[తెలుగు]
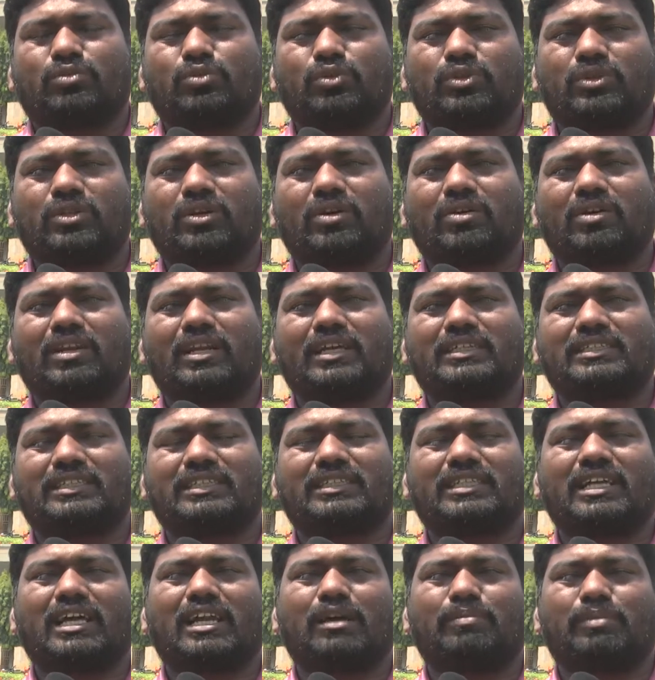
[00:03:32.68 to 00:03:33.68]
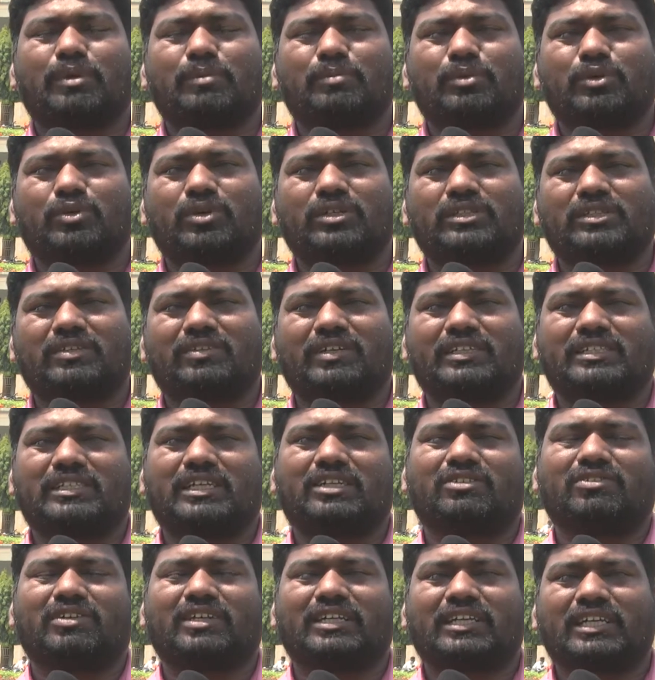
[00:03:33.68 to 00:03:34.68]
ఉద్యోగుల జీతాల పెంపు కోసం
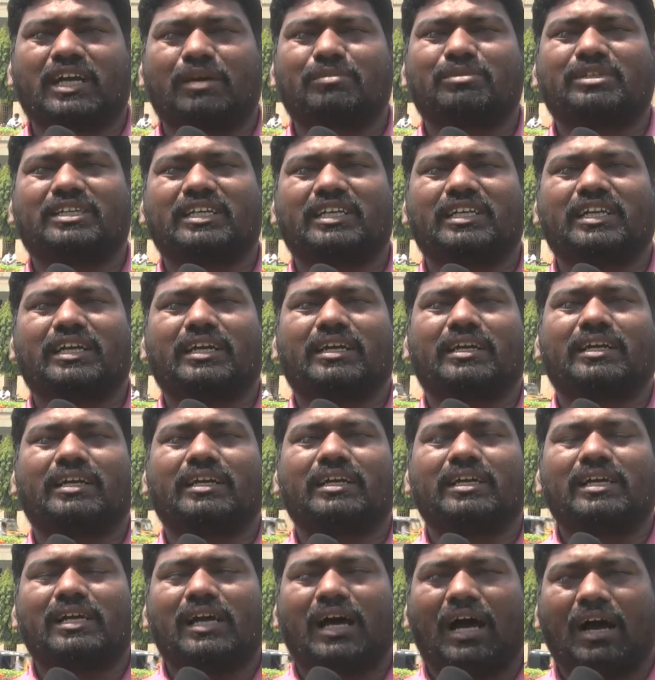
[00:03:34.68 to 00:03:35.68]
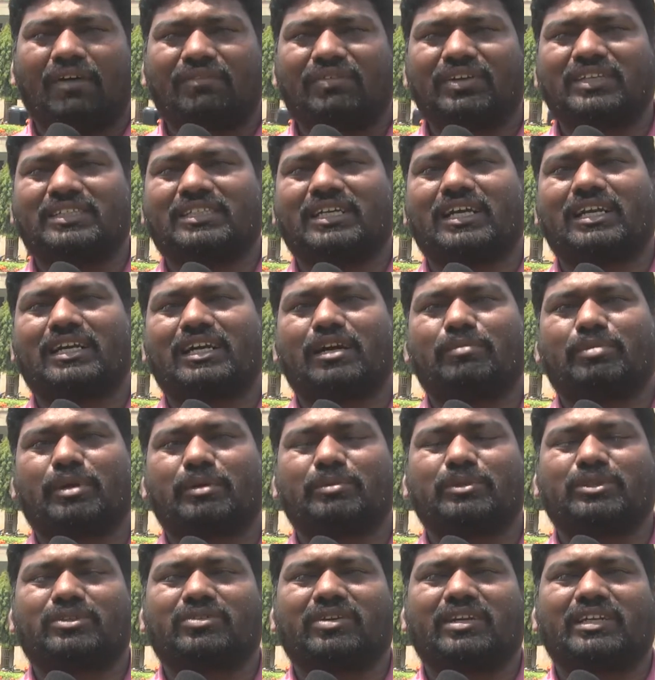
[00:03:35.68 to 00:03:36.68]
వేసినటువంటి కమిటీనే అఫీషియల్గా
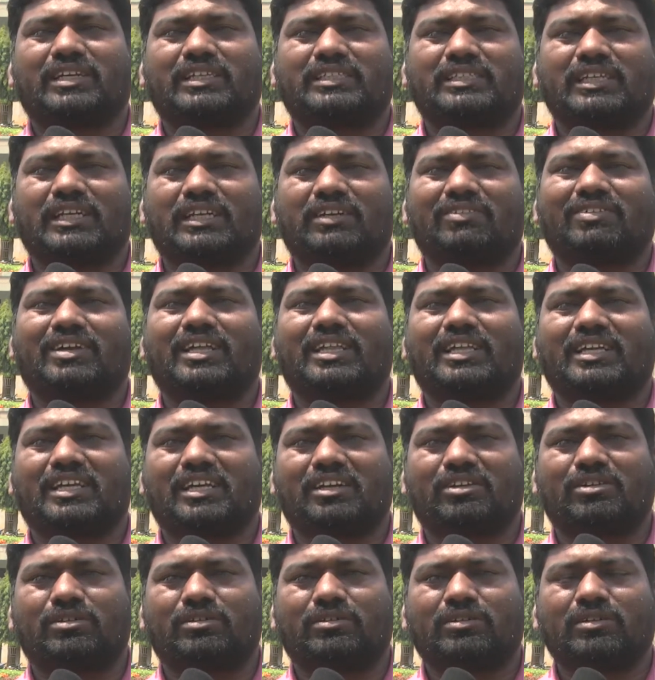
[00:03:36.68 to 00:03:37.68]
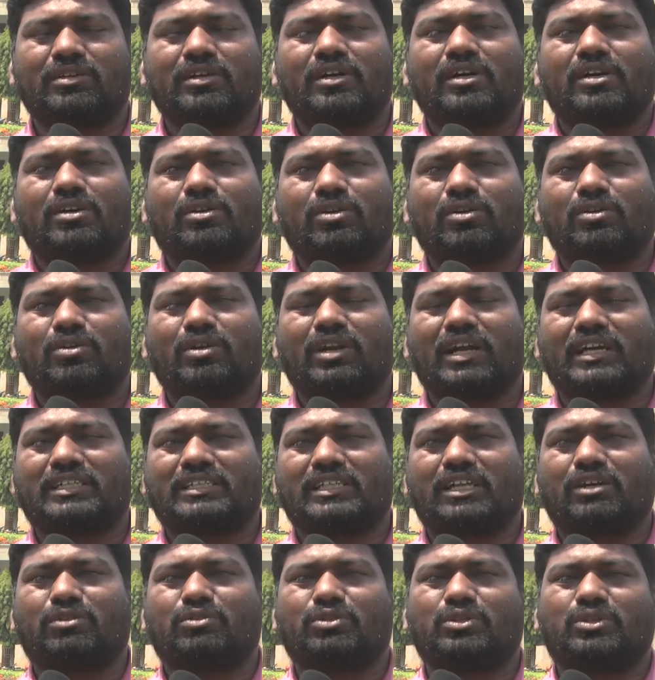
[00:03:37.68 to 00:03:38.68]
ప్రభుత్వానికి ఇచ్చిన నివేదికలో రెండు
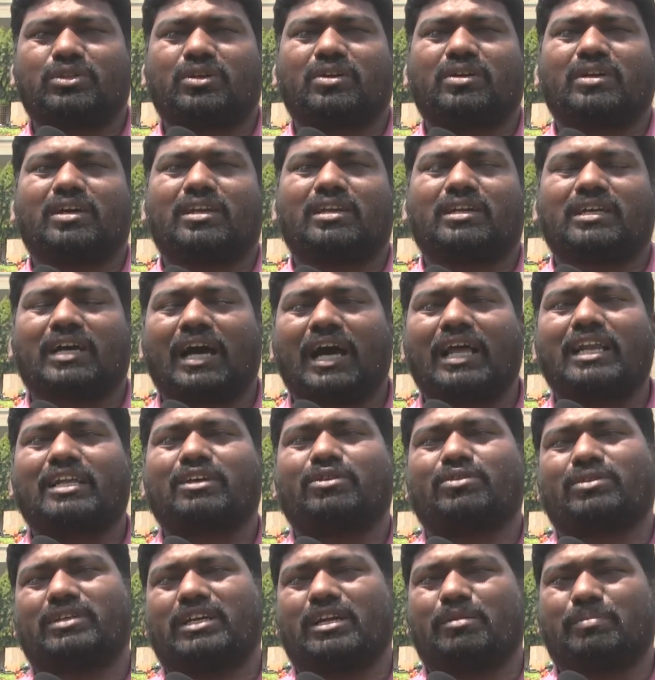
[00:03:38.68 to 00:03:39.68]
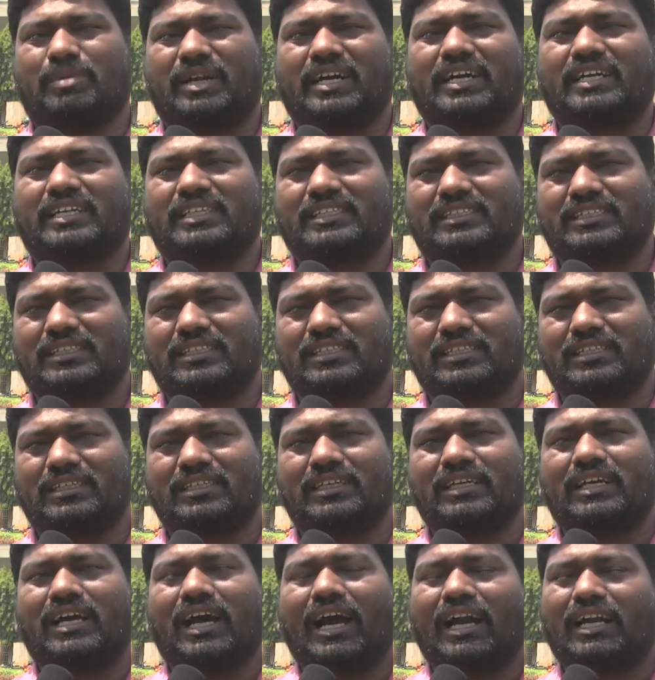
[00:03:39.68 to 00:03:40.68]
లక్షల ఉద్యోగాలు ఖాళీగా ఉన్నాయని ప్రకటించింది
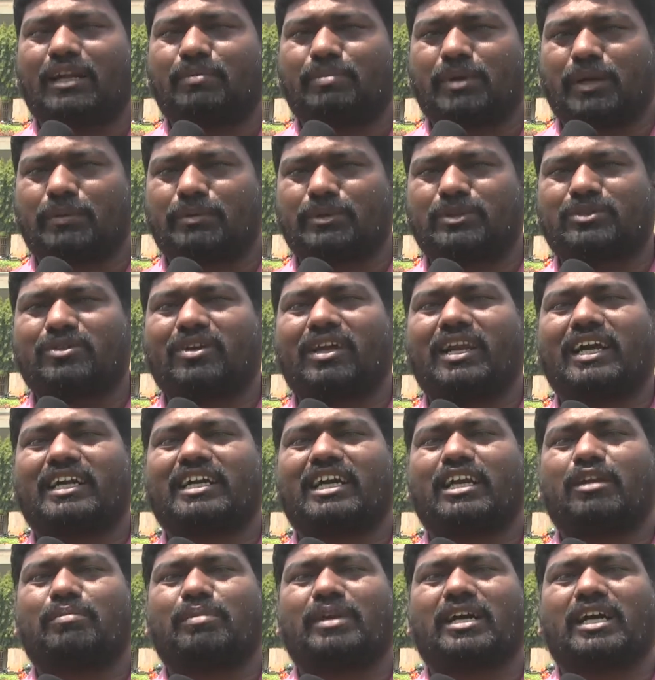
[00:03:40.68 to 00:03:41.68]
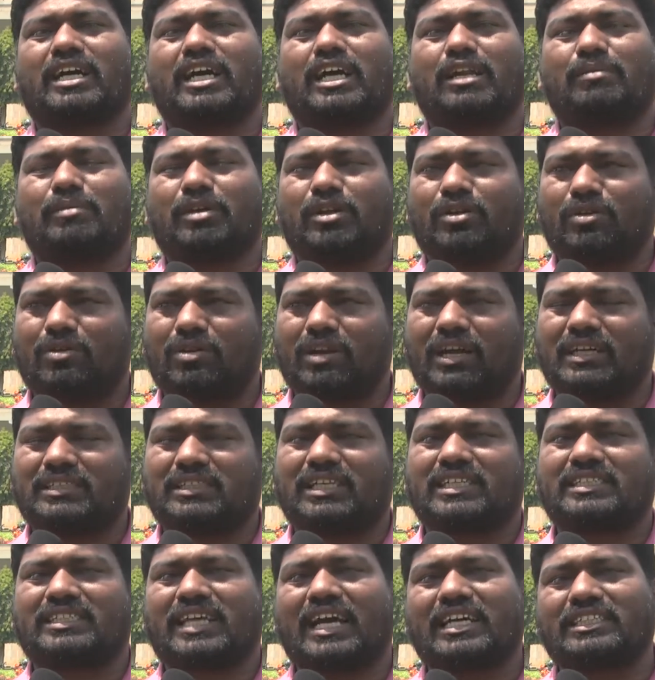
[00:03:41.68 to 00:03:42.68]
అంటే ప్రభుత్వ లెక్కల ప్రకారమే రెండు
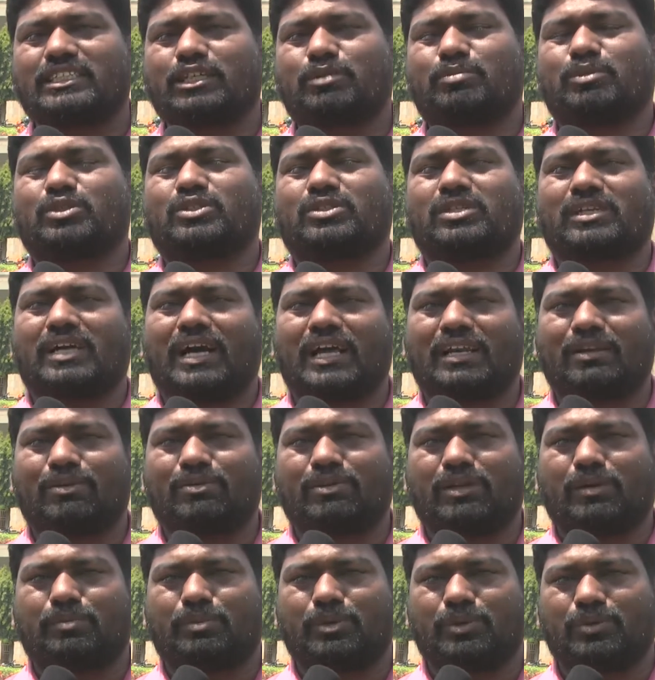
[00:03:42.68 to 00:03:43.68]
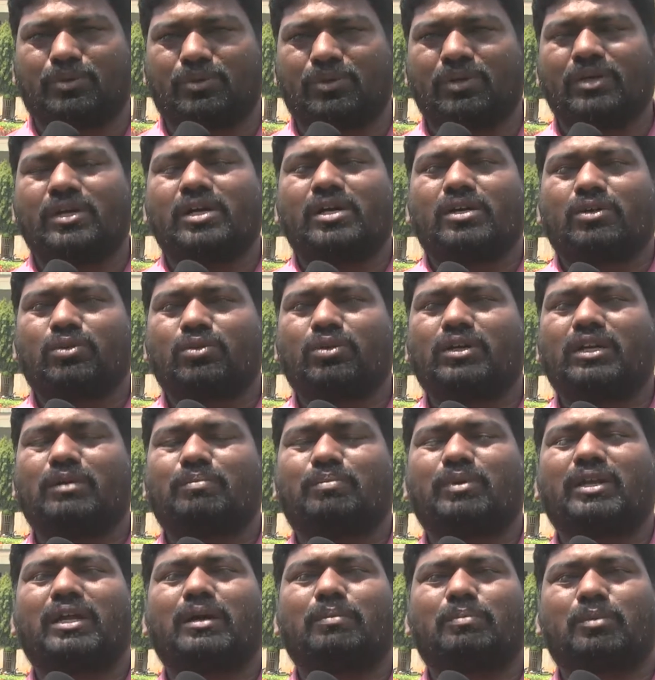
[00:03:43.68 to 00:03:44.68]
లక్షల శాంక్షన్ పోస్టులు ఖాళీగా ఉన్నప్పుడు నువ్వు
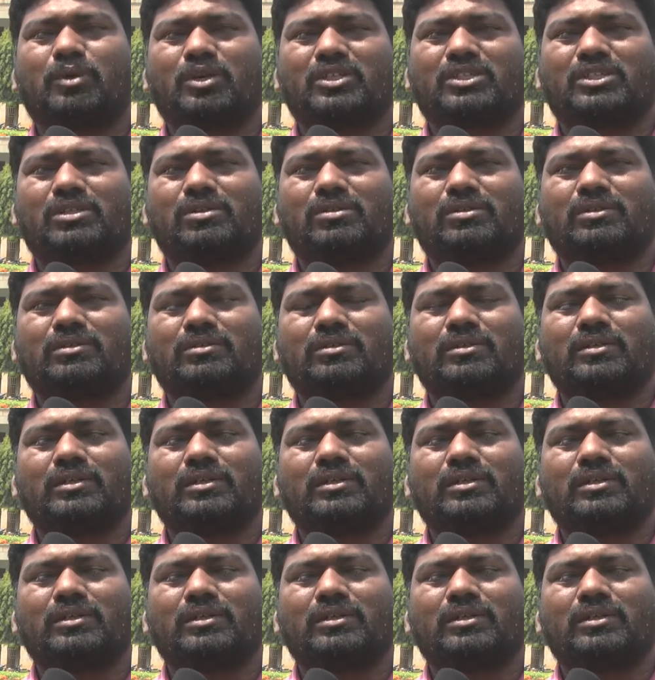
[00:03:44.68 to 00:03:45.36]
నింపిన పోస్టులు